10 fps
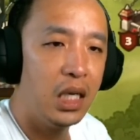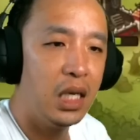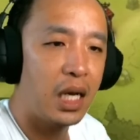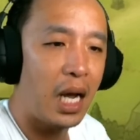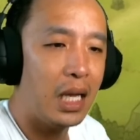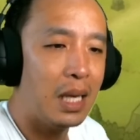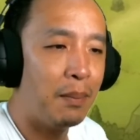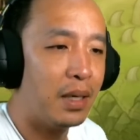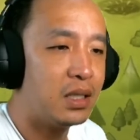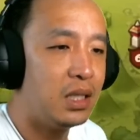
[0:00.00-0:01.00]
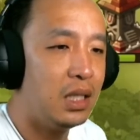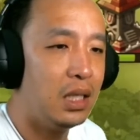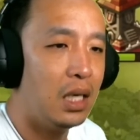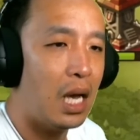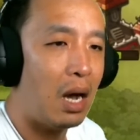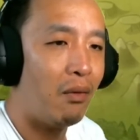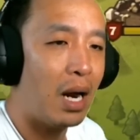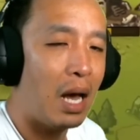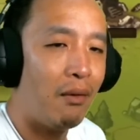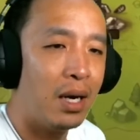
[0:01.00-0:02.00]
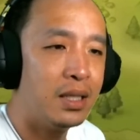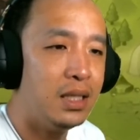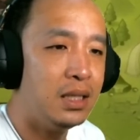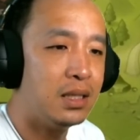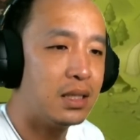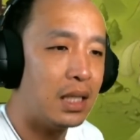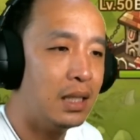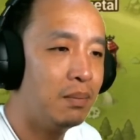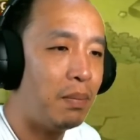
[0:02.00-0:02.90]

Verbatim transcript: ini kayaknya masih awal-awal season,